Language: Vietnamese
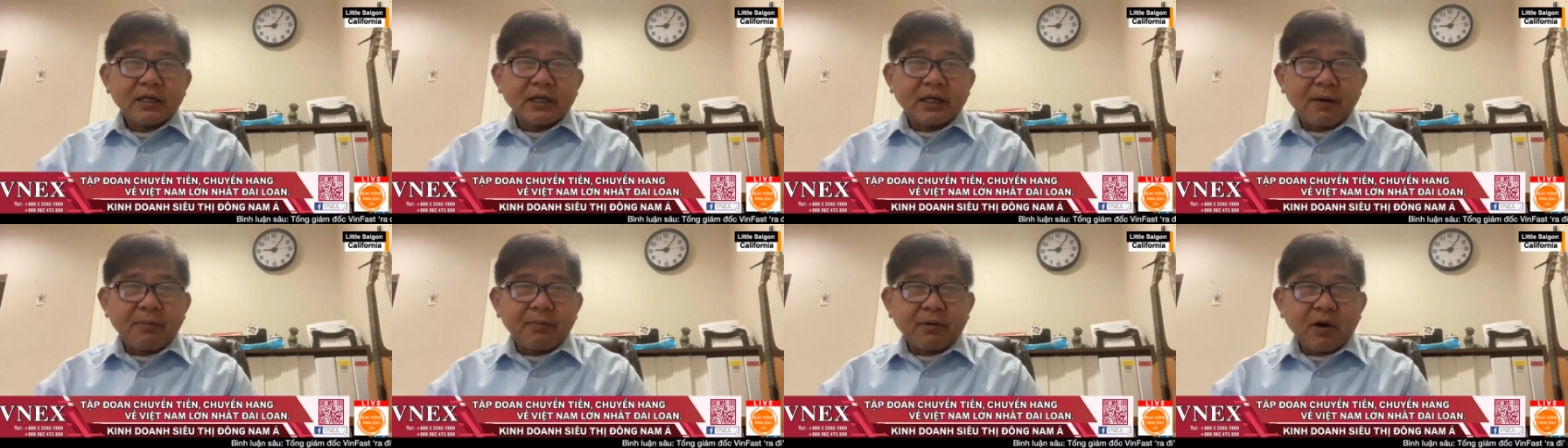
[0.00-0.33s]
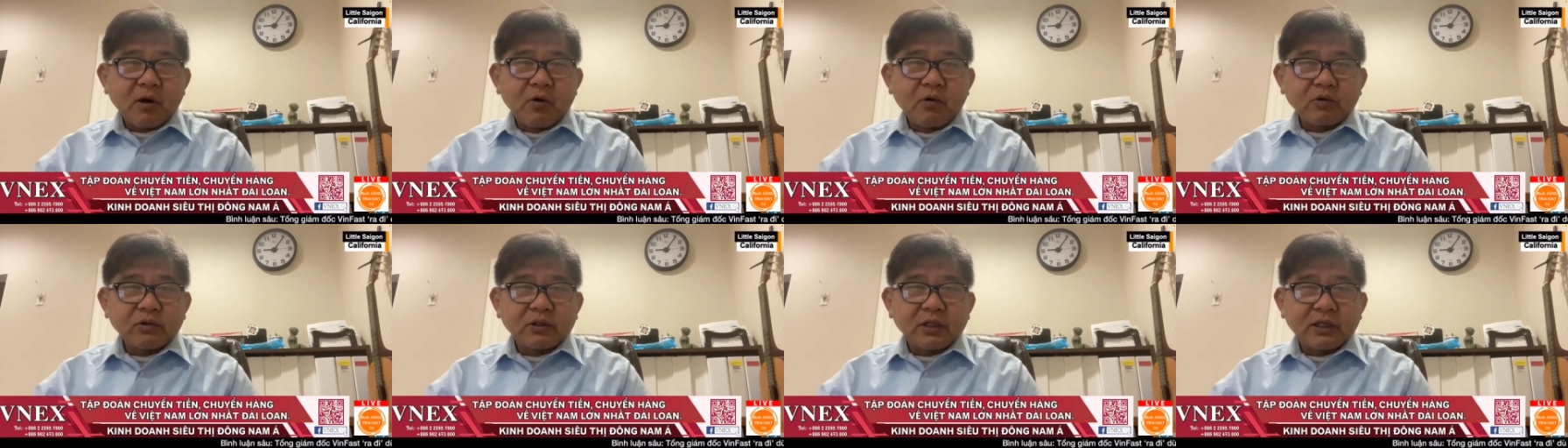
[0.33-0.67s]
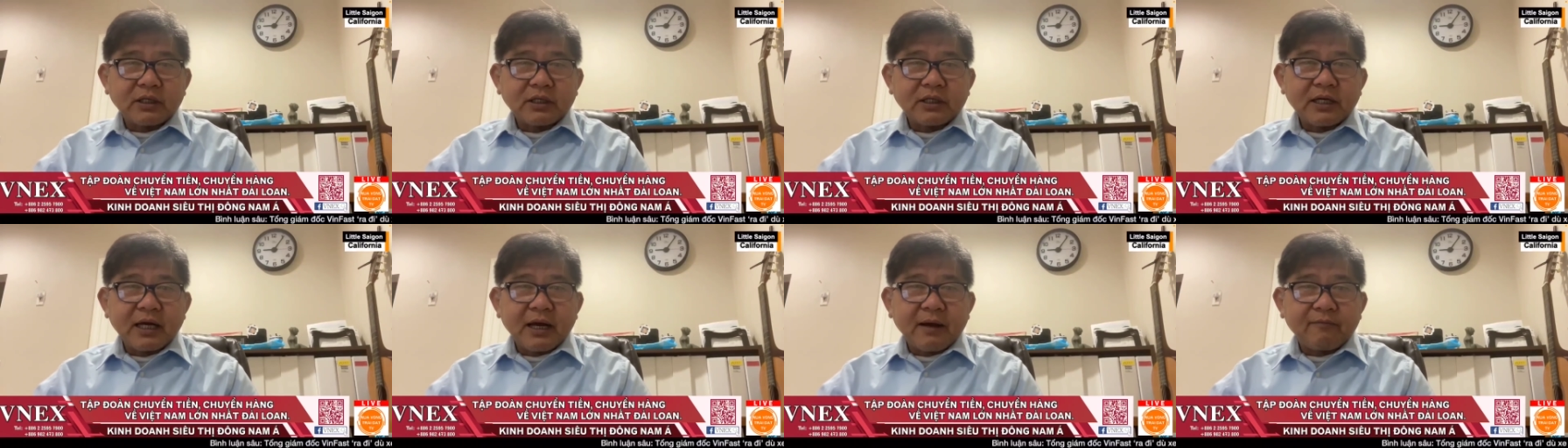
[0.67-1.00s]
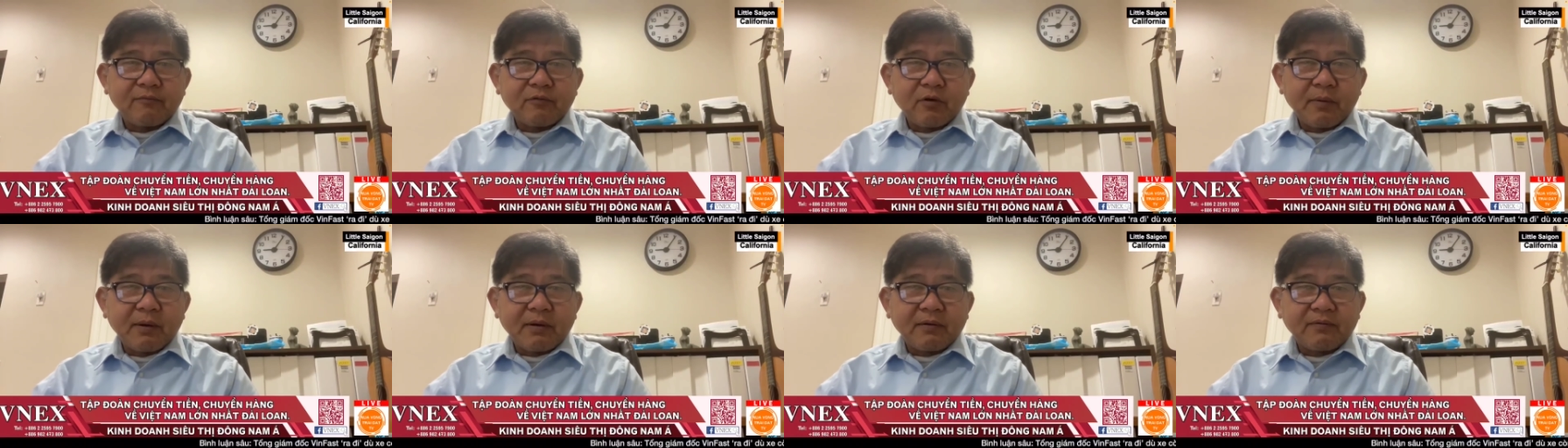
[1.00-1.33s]
đi cấp cứu thì đưa
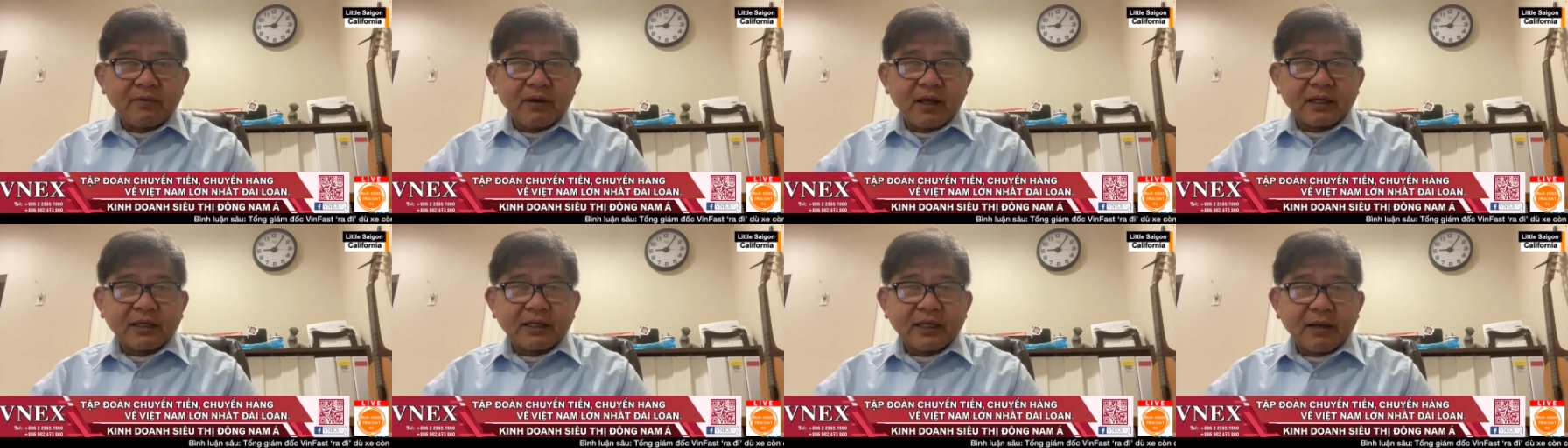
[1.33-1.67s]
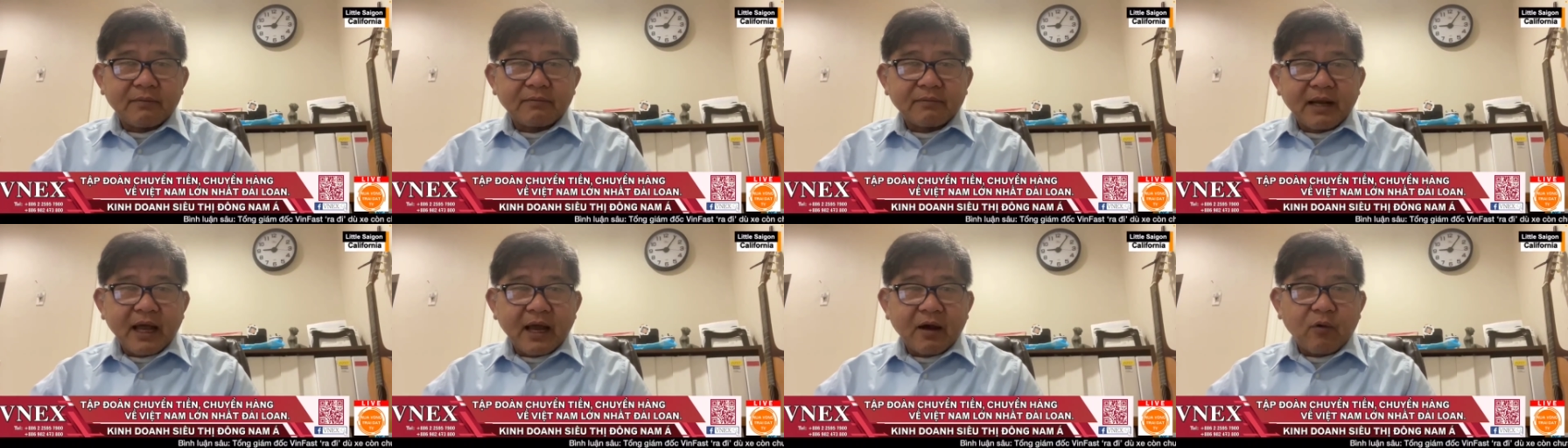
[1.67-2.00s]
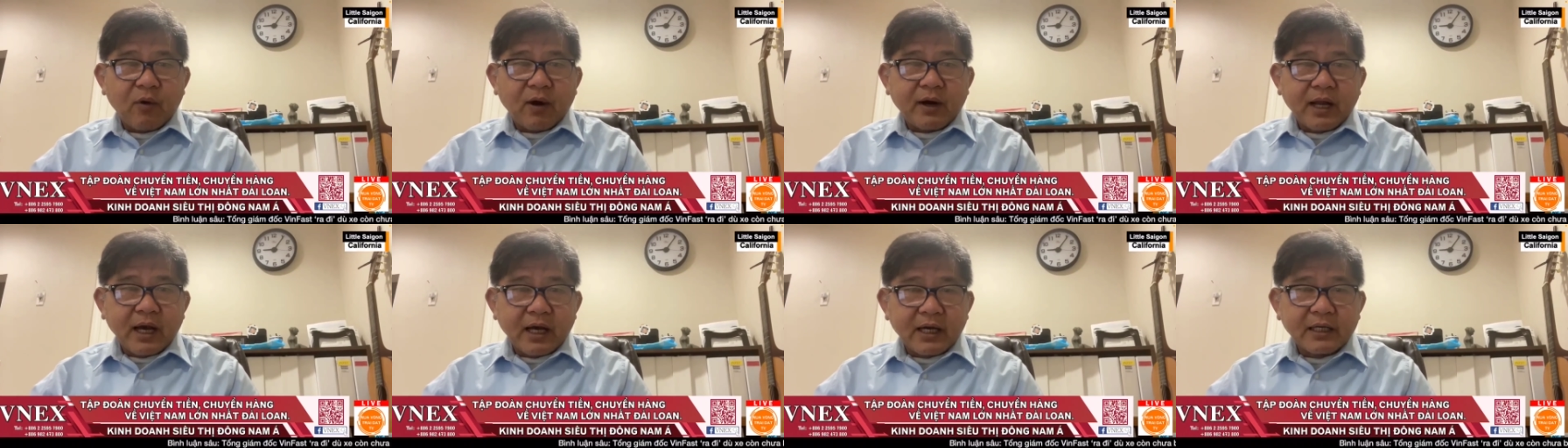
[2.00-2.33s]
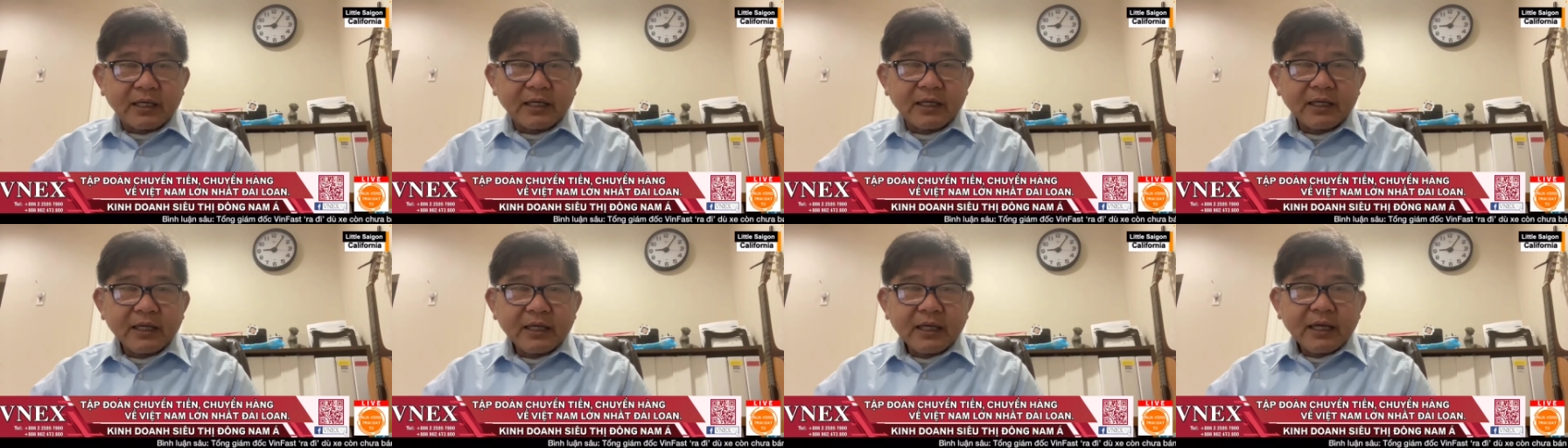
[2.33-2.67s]
em vô bệnh viện thì em đã qua
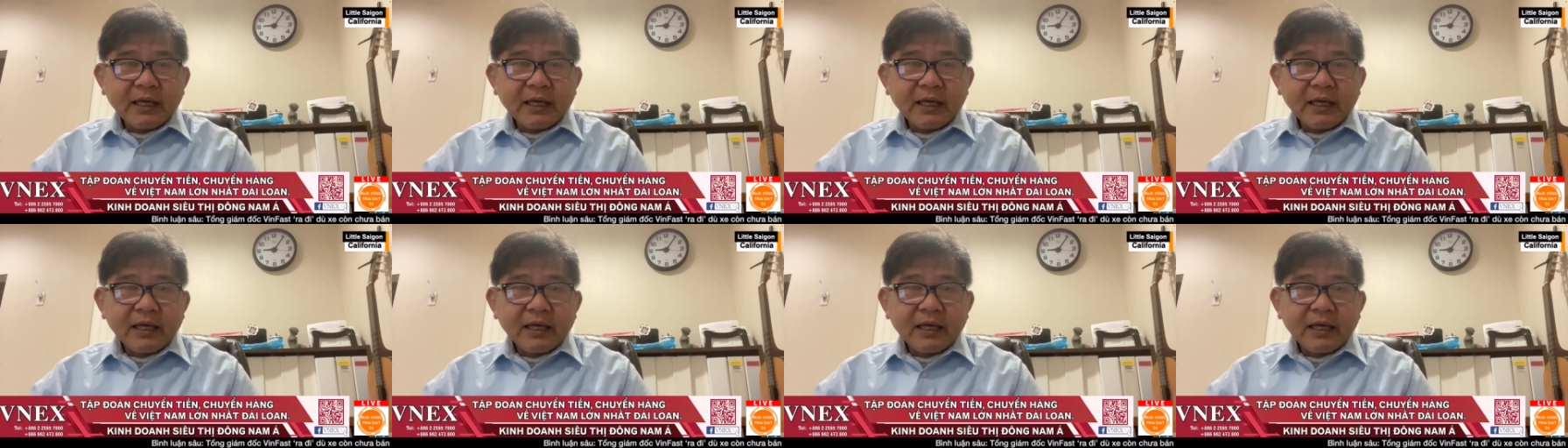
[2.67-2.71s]
đời